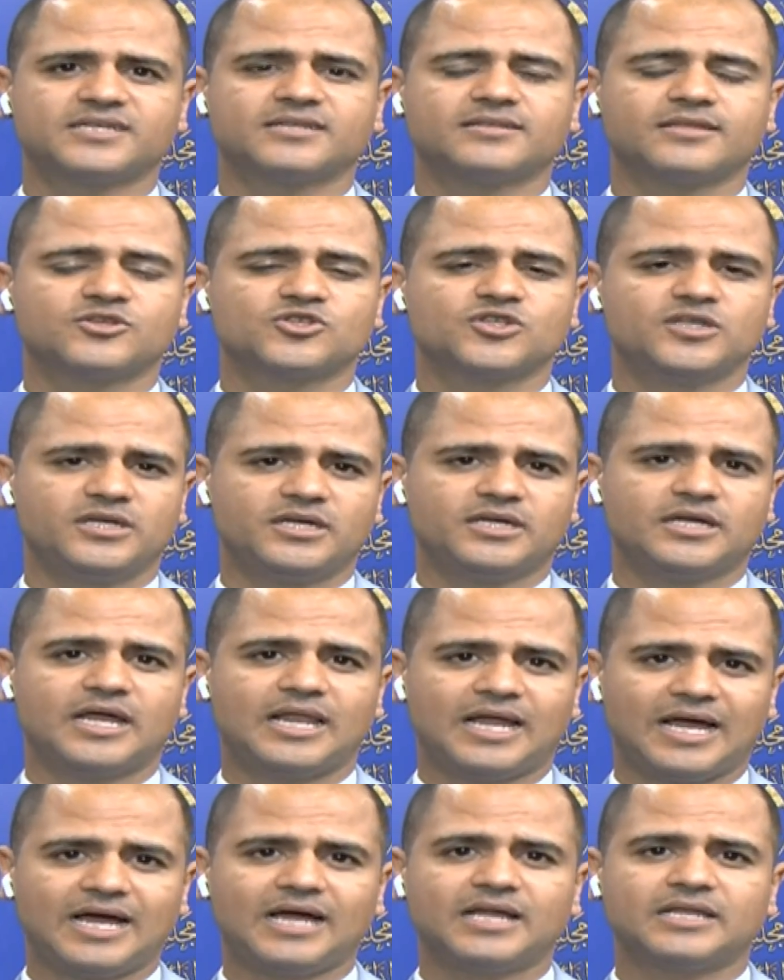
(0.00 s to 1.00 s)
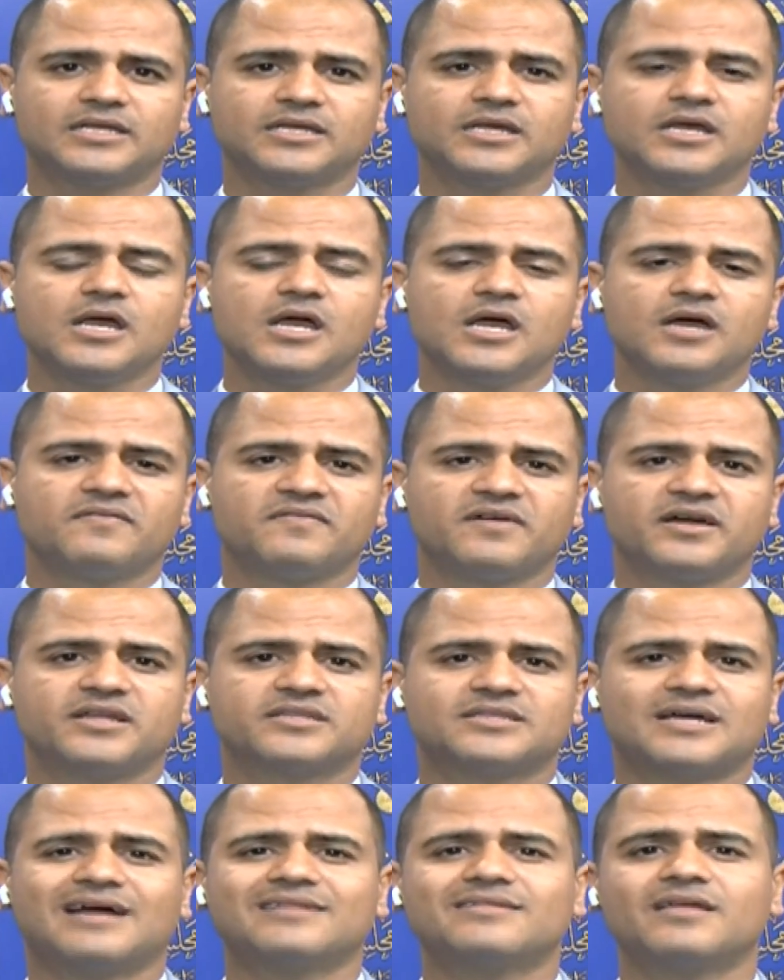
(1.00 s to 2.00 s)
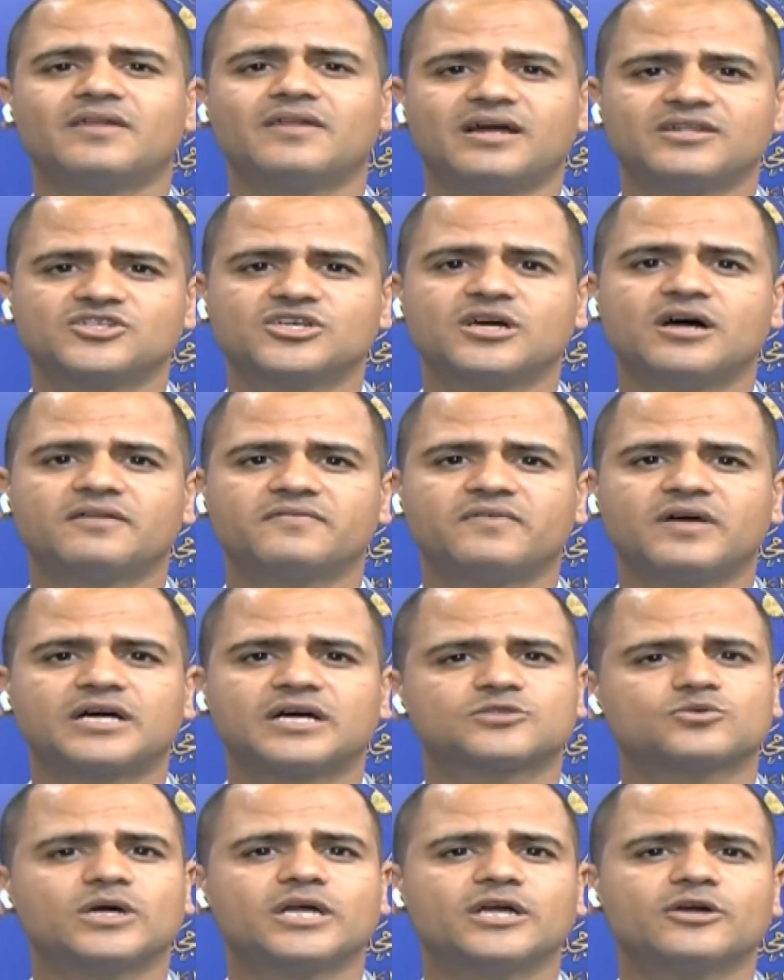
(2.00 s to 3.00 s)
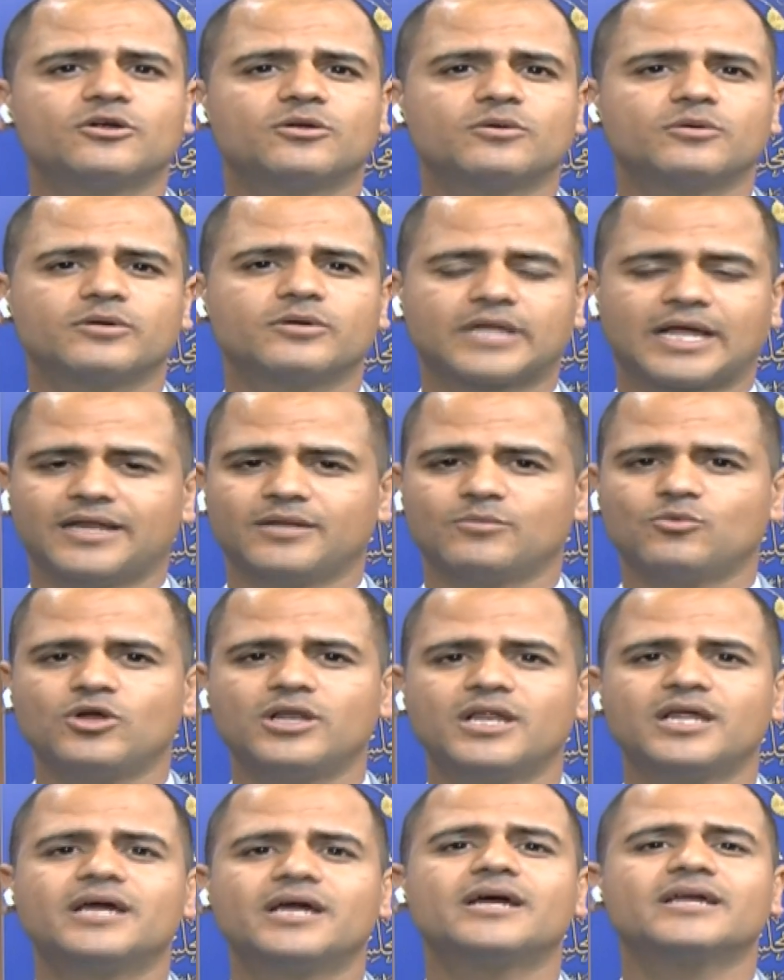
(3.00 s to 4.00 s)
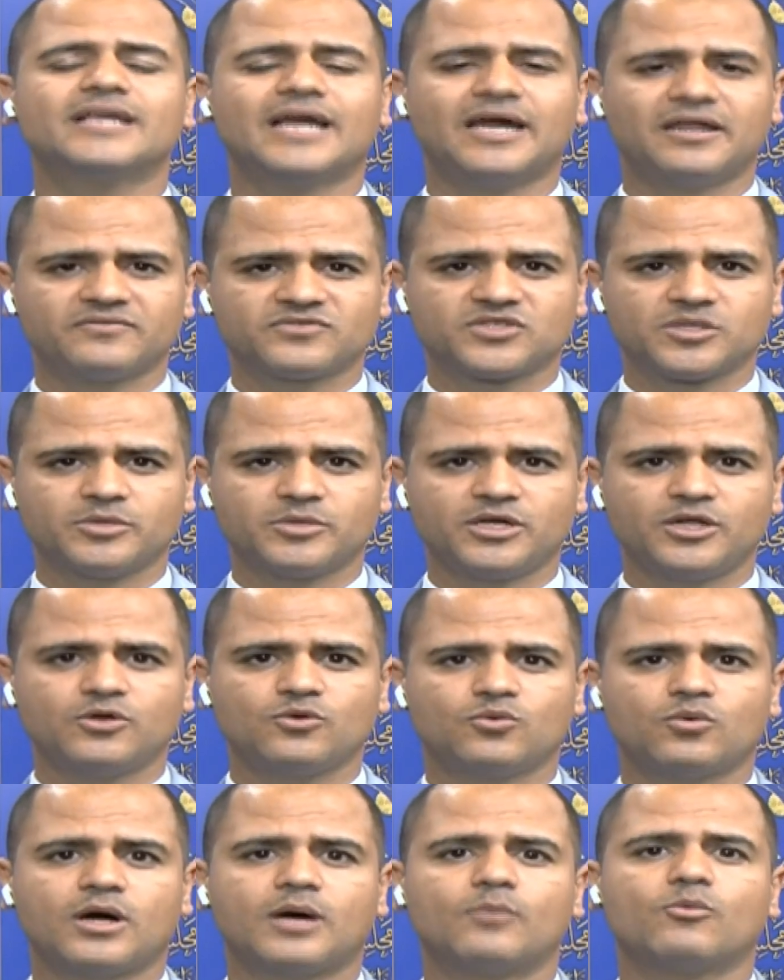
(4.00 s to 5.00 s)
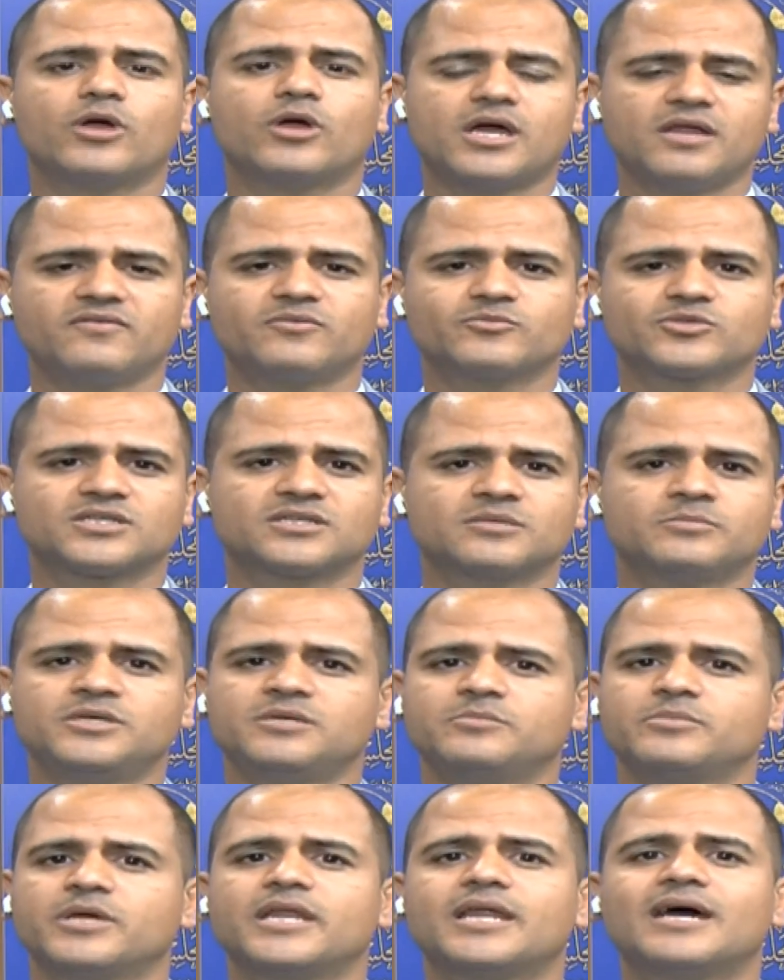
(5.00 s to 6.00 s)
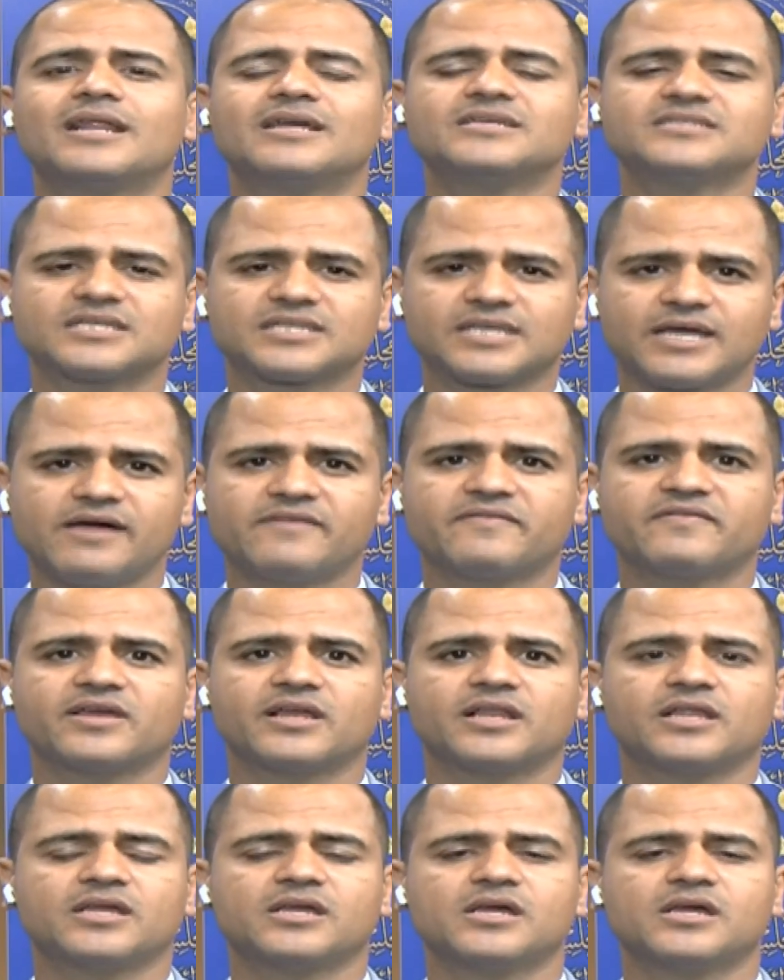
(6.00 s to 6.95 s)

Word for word: التشريعي الحالي فنتحدث عن شهر فقط وهي يعني مهلة يعرف جميع النواب ويعرف المتتبعين بأنها ليست كافية